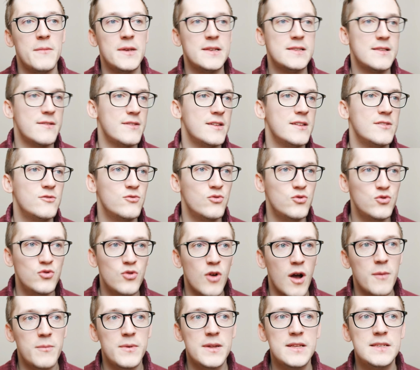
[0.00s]
mais c'est
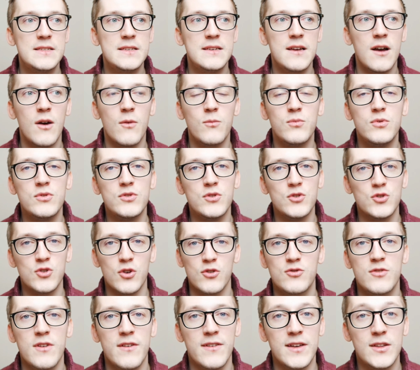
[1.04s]
toujours un plaisir. En plus
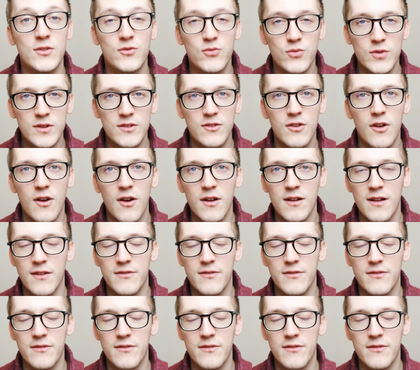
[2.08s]
aujourd'hui avec Twitter,